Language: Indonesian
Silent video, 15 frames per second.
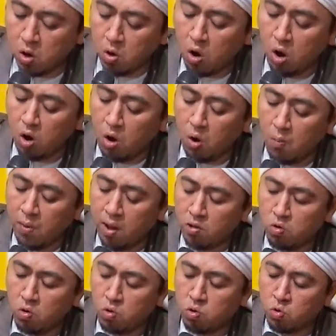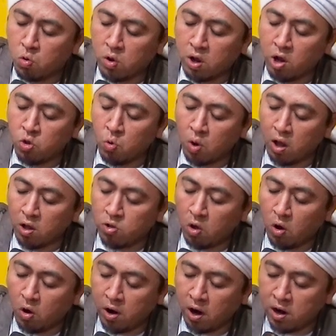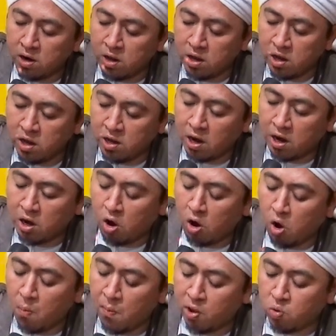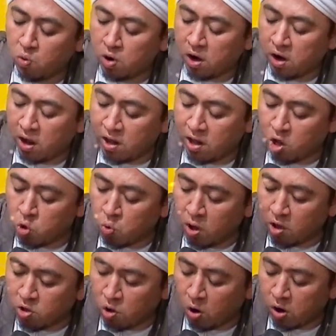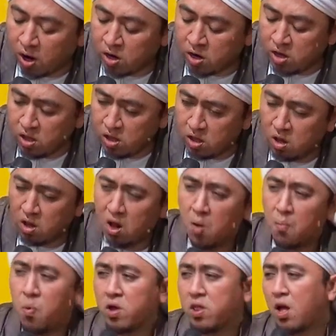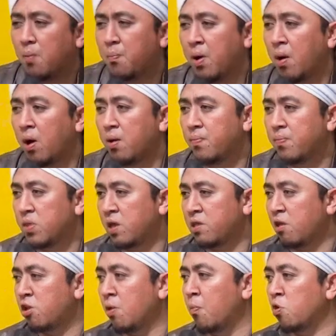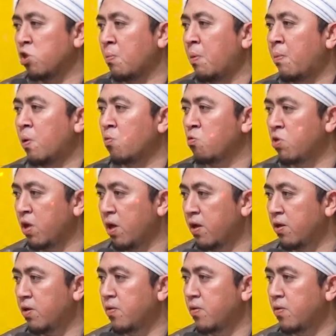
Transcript: kalau masuk surga juga seorang diri dan kalau masuk neraka juga seorang di buat apa kita sibuk sama manusia